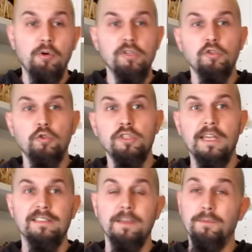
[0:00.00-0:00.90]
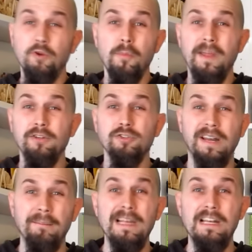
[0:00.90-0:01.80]
Questo successe più o meno
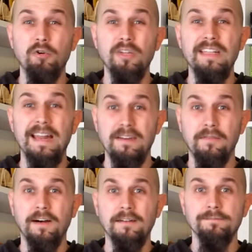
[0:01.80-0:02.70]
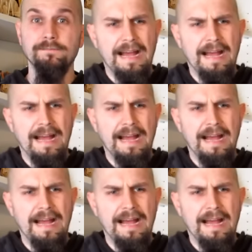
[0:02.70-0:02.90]
3 milioni di anni fa.